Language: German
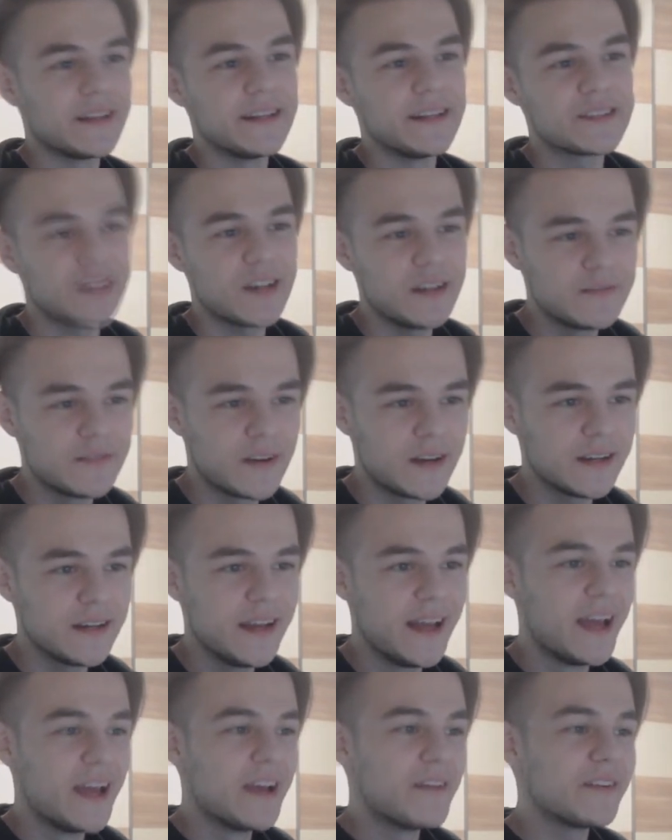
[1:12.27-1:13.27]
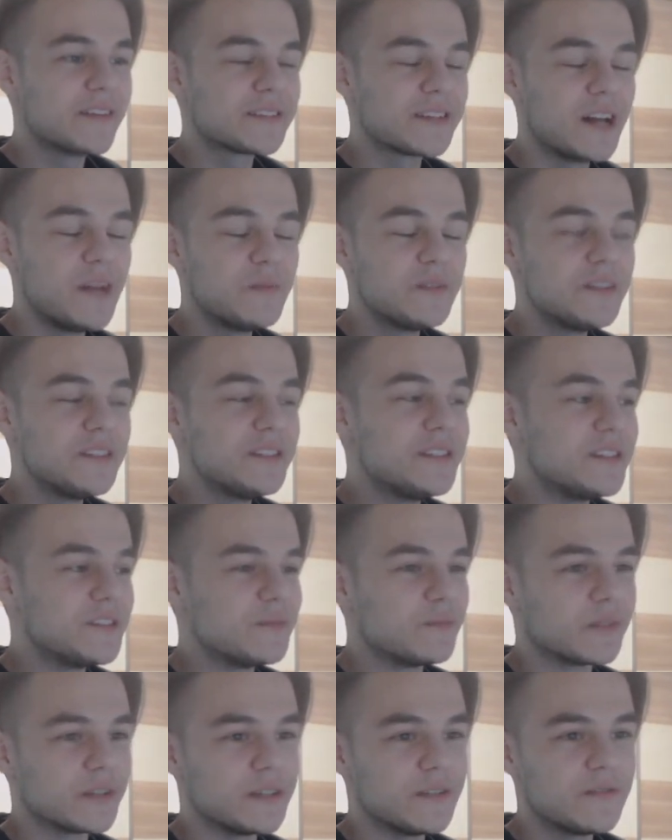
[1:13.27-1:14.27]
dann nichts anfangen, weshalb sie
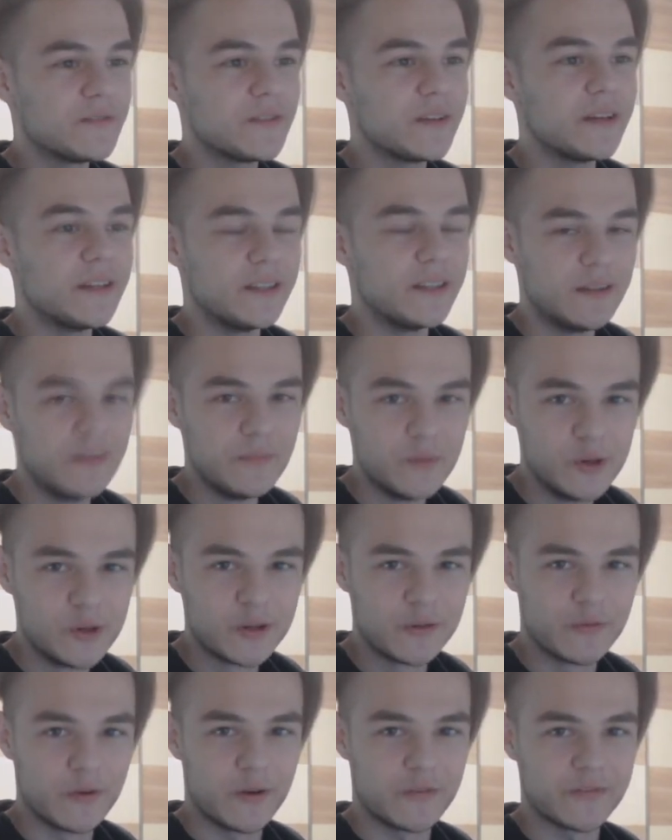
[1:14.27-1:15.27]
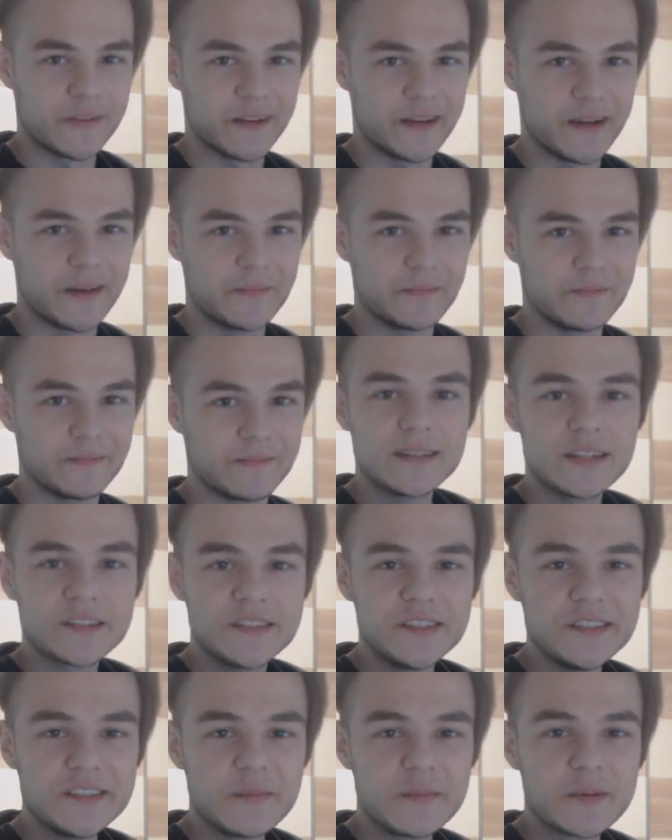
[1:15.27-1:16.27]
diesen Brief in den Müll geworfen haben. Dass
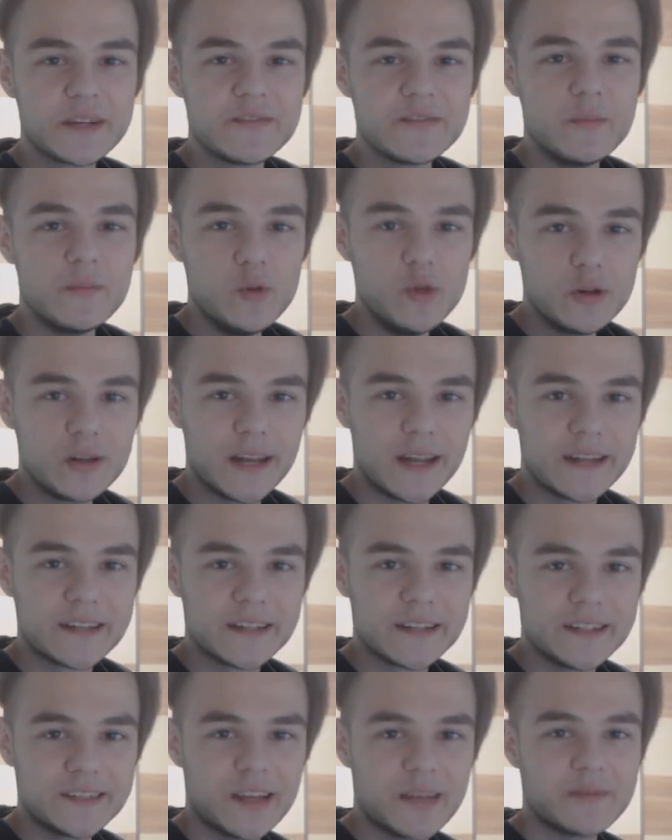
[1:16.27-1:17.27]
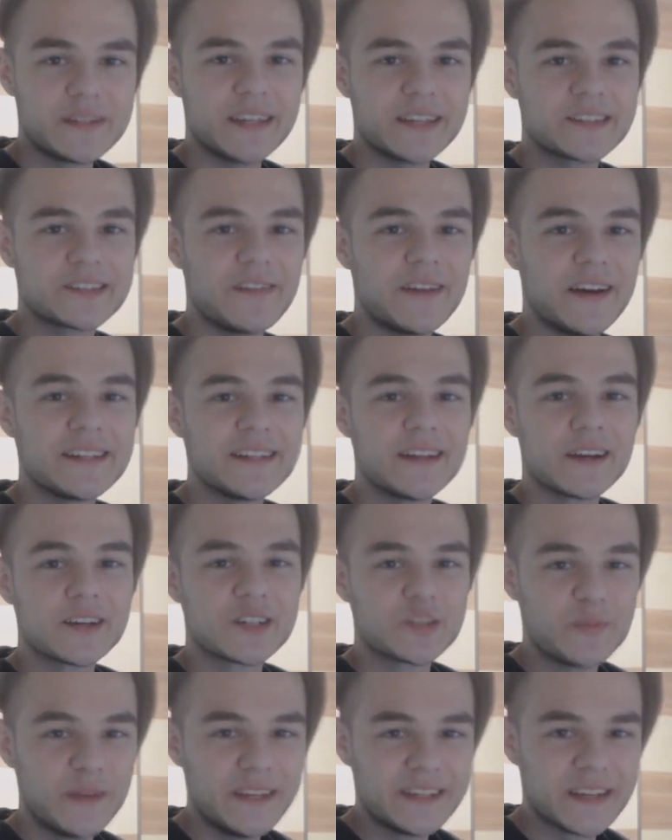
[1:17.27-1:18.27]
dieser Brief im Müll gelandet ist, habe ich erst zwei Tage
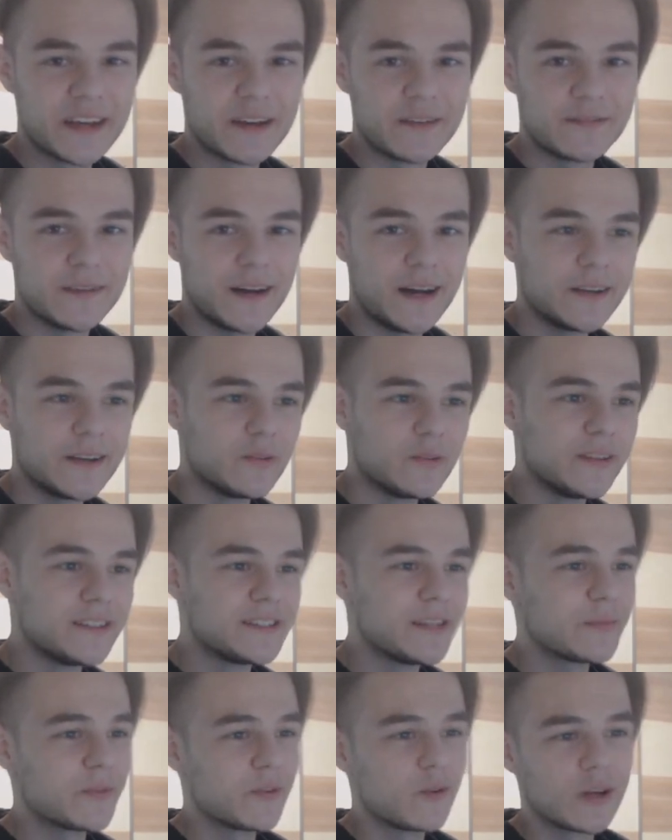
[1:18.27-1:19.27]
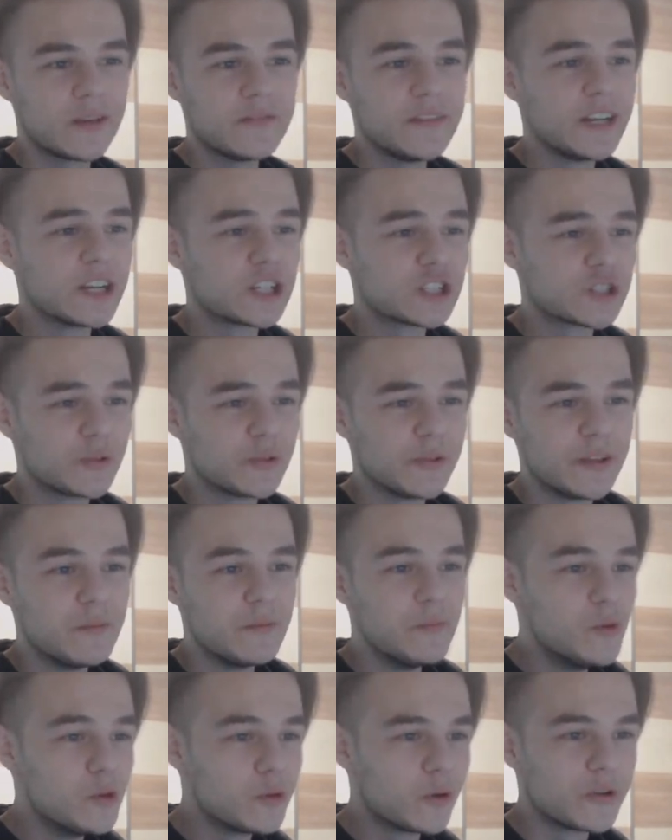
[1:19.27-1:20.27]
später erfahren und ich habe dann noch irgendwie eine Stunde
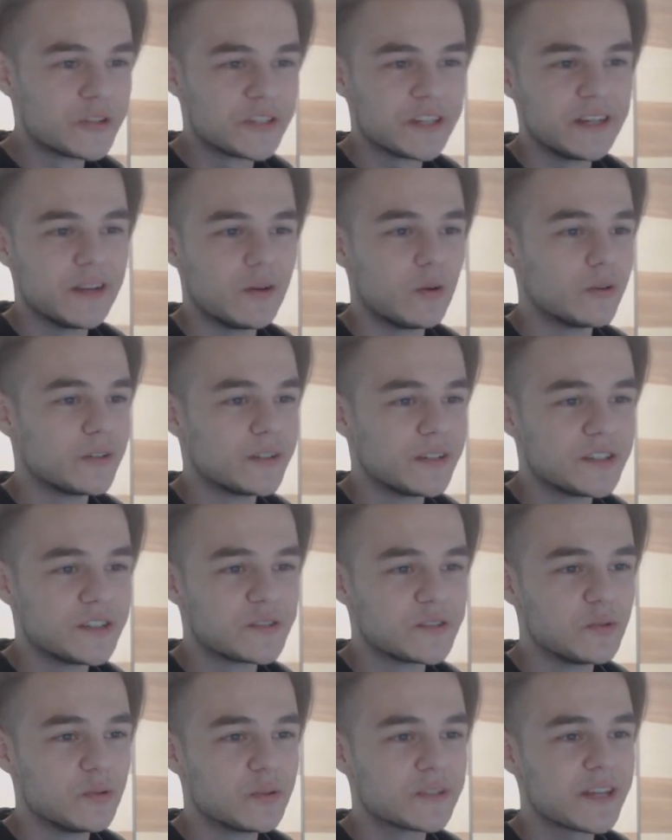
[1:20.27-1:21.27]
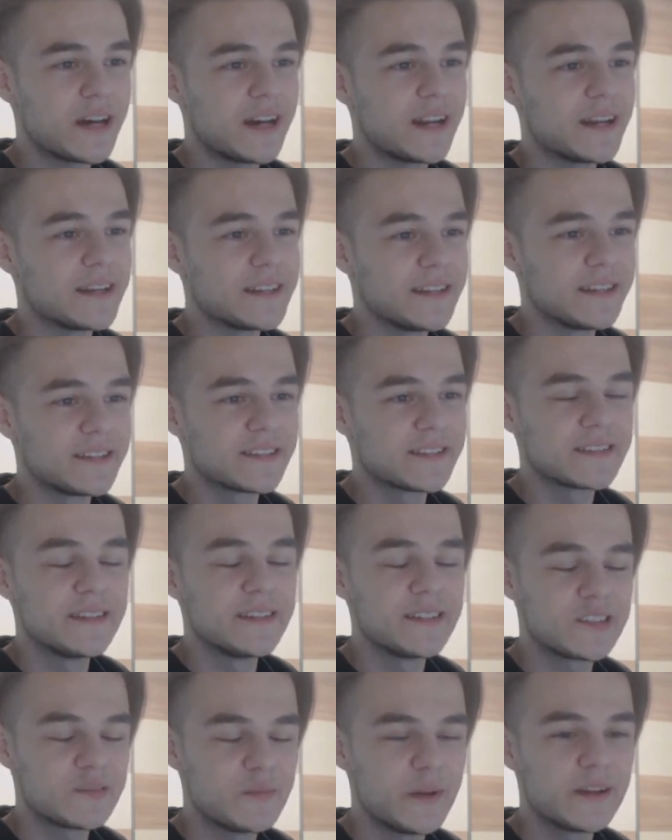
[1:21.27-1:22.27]
im Müllcontainer unten gesucht, allerdings
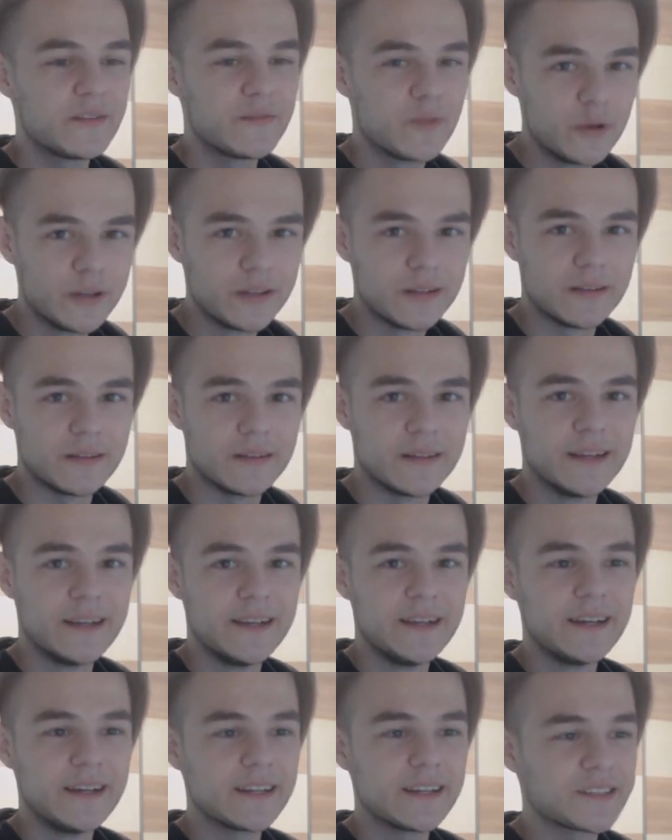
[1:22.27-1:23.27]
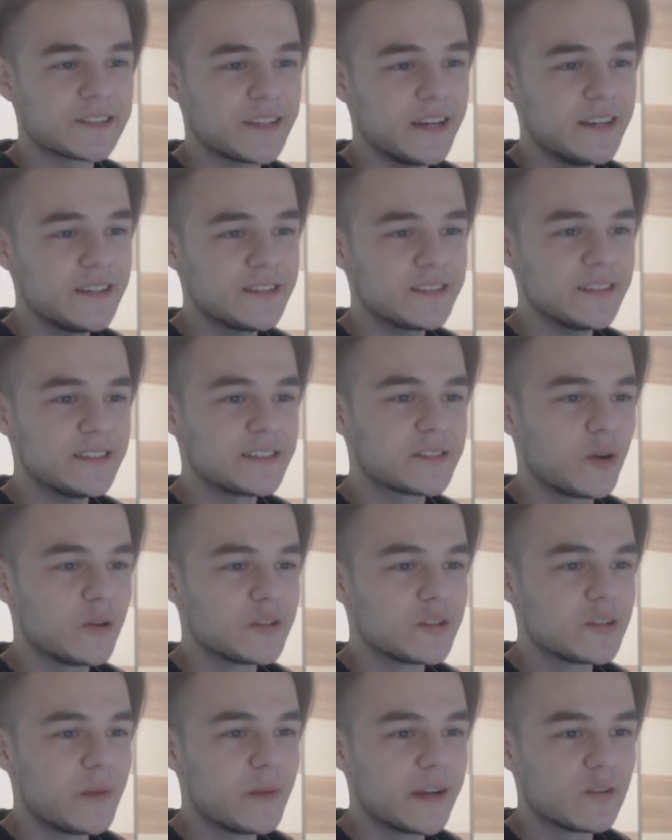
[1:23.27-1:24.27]
nichts mehr gefunden. Das heißt, ich
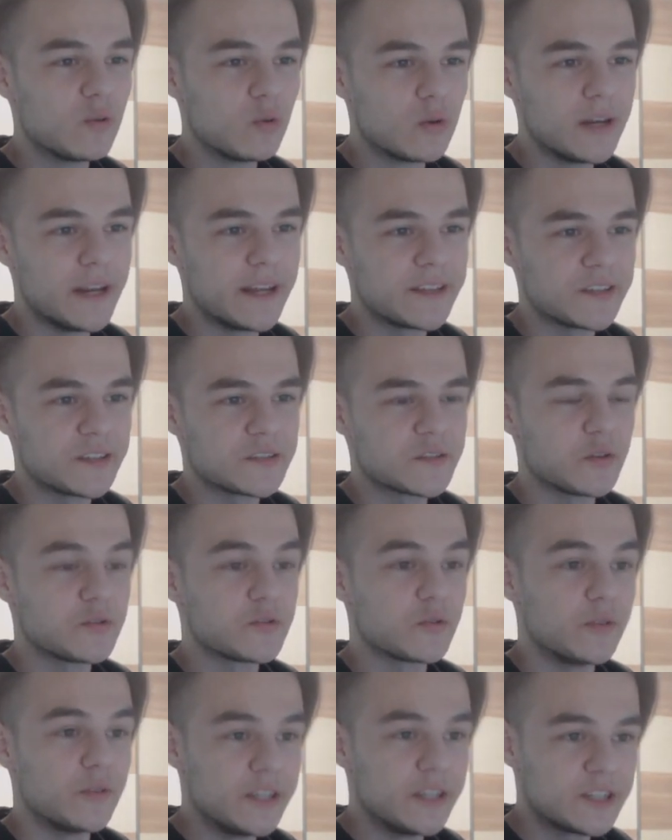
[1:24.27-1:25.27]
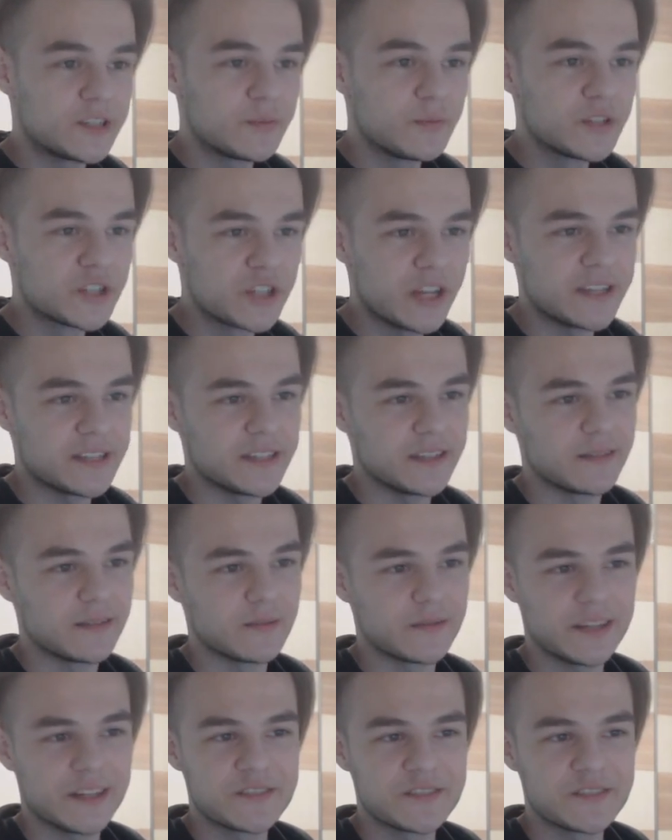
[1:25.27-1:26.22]
konnte mein Google AdSense Konto nicht bestätigen und